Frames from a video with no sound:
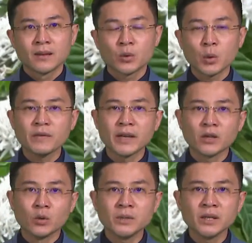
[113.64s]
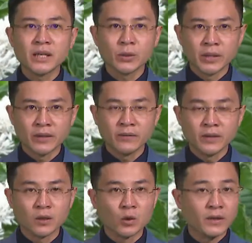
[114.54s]
Thưa quý vị, cũng như nhiều địa
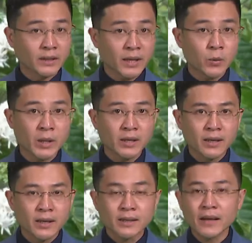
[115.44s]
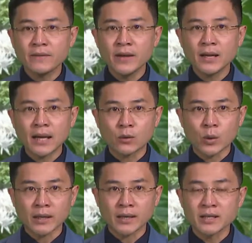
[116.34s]
phương khu vực Tây Nguyên, cà phê là
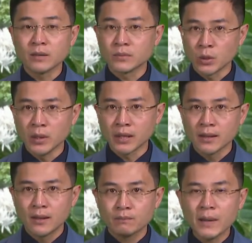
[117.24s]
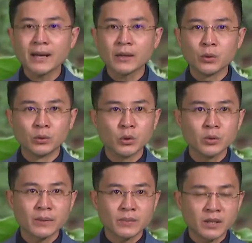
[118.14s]
loại cây trồng chủ lực, mang lại nguồn thu
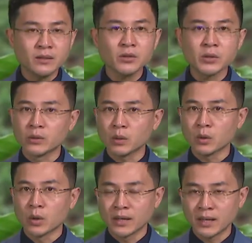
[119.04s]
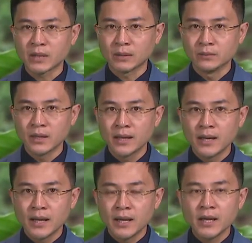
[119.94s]
nhập chính cho nhiều nông hộ ở Lâm Đồng.
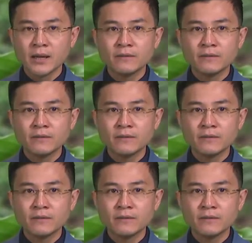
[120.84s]
Hiện